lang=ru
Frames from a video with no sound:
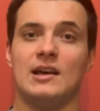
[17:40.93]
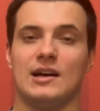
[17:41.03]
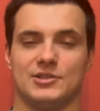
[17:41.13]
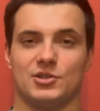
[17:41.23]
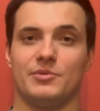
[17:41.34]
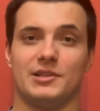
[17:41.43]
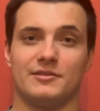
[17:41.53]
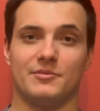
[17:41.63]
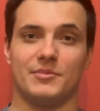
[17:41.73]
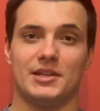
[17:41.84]
особенно в
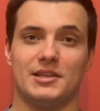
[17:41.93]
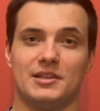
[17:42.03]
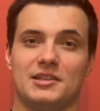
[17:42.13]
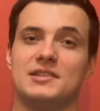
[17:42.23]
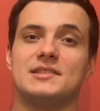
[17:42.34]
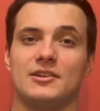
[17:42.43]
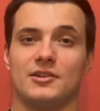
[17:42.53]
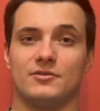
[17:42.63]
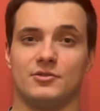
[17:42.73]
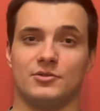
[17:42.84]
Америке, не знаю, как в
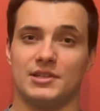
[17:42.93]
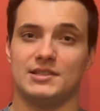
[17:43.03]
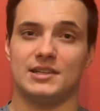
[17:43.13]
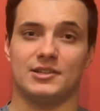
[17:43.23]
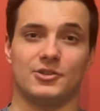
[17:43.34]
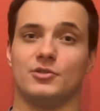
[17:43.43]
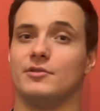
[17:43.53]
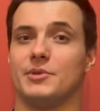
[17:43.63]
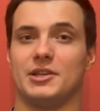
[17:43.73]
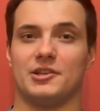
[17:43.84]
других странах, но в
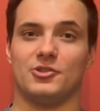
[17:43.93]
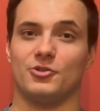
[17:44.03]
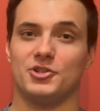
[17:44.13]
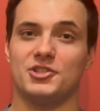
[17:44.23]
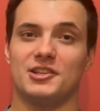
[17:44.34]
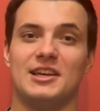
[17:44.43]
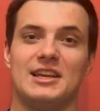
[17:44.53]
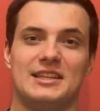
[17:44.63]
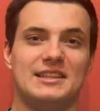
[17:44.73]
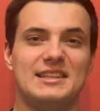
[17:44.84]
Америке точно,
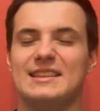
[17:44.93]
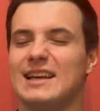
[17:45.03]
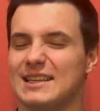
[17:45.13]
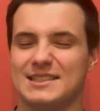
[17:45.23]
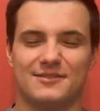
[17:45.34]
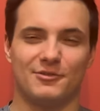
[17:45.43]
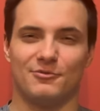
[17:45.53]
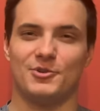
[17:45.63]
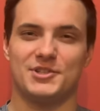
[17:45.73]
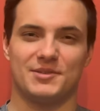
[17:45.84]
не даст вам
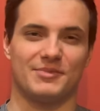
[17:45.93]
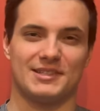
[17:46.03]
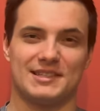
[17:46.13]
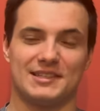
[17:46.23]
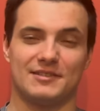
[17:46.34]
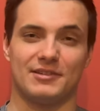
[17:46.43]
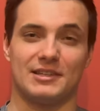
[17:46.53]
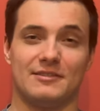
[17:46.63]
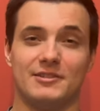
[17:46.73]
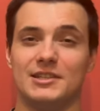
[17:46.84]
8%
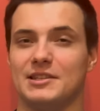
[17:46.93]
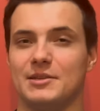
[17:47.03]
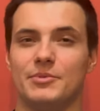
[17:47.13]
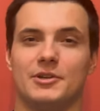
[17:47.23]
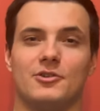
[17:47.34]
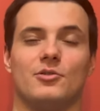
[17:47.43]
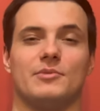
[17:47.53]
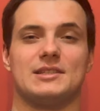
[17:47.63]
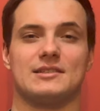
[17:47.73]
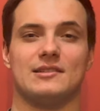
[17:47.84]
годовых ни при каком
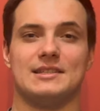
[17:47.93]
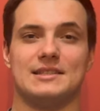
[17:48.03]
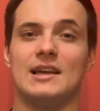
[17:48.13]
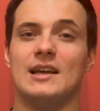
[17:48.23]
раскладе.